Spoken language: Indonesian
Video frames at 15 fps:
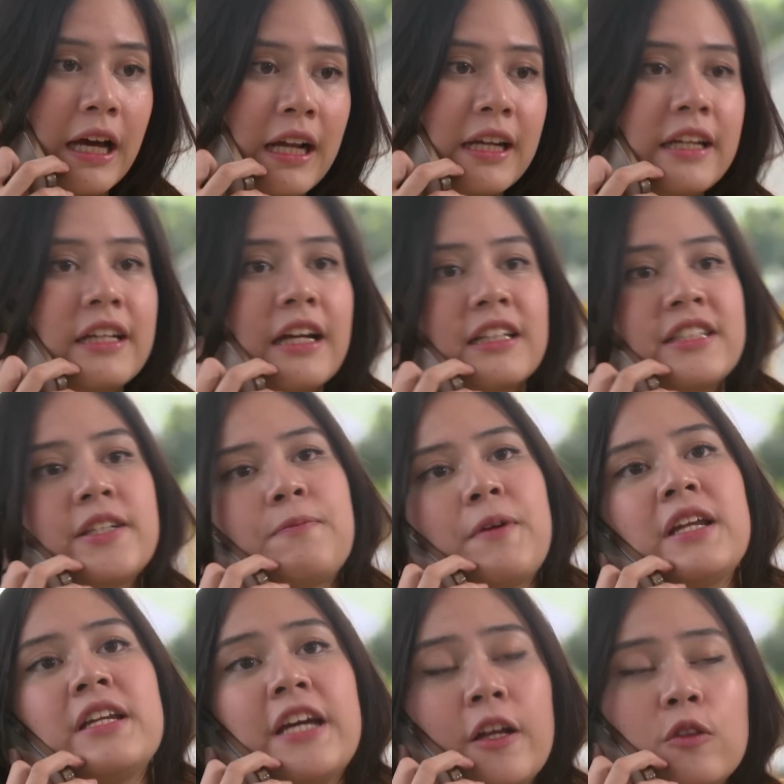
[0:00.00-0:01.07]

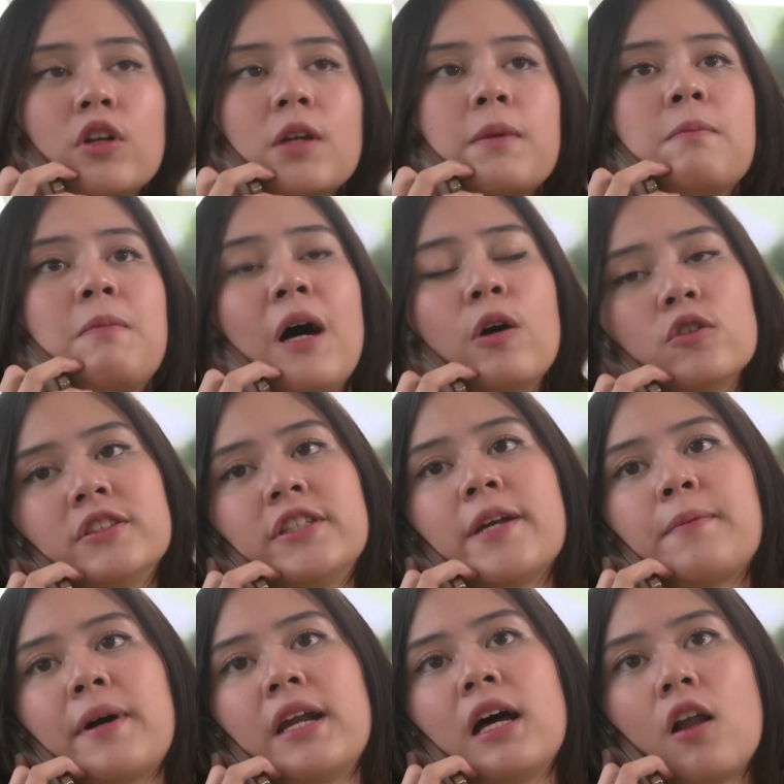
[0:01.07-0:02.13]
leadershipnya dia tuh lebih bagus
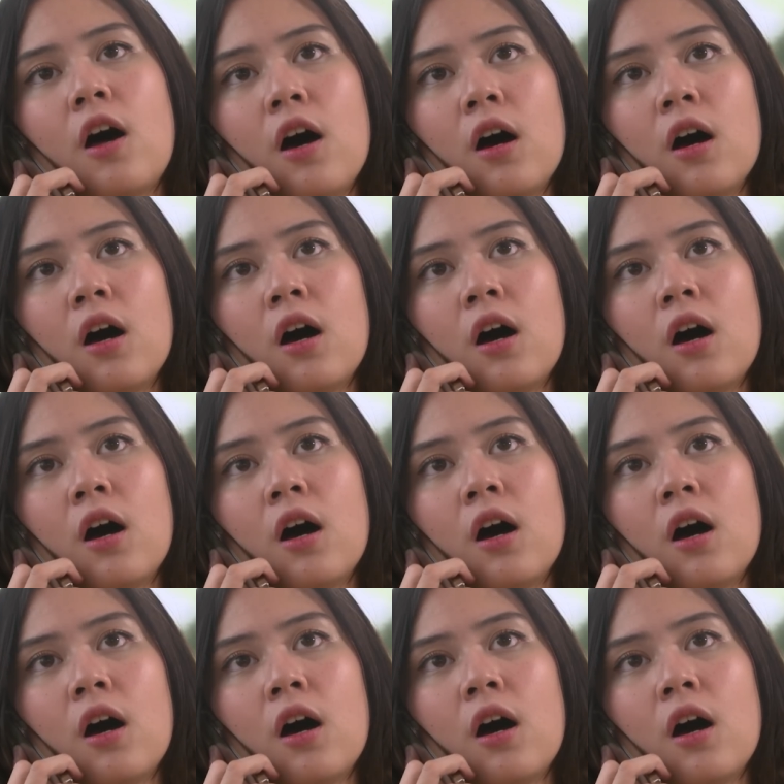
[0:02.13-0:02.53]
daripada lo.